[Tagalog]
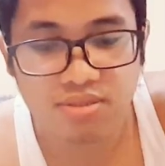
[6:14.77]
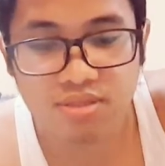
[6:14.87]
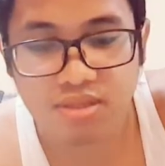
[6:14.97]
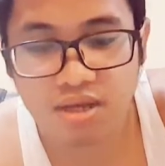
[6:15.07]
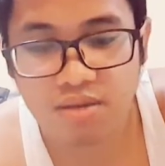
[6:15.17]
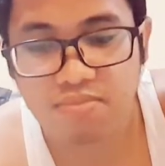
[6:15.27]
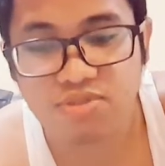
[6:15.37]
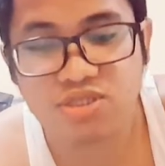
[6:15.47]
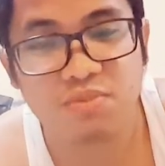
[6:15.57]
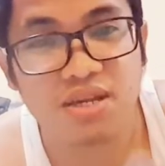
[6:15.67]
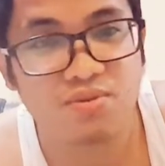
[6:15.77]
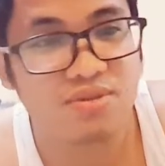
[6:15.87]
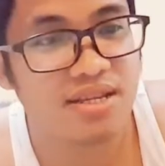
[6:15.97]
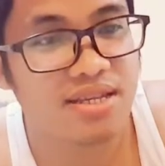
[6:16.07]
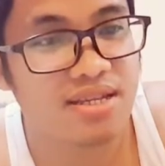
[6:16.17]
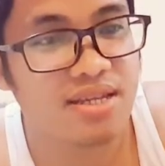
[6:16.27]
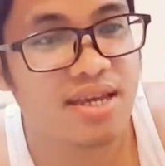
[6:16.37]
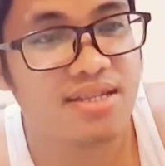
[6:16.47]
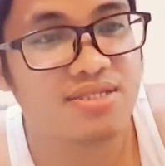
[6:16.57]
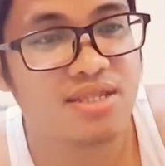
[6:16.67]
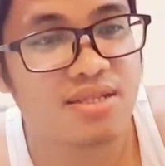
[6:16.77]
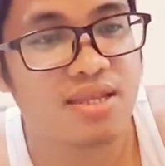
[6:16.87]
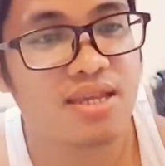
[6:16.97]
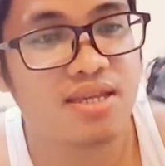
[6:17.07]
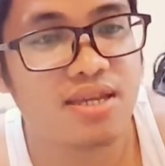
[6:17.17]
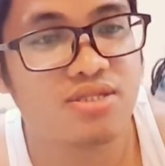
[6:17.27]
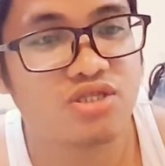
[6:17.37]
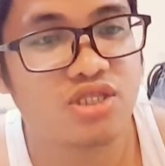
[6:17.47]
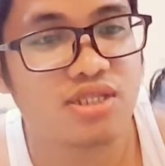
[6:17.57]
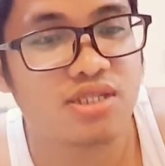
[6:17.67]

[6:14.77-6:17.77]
Tapos merong ring headset, AKG.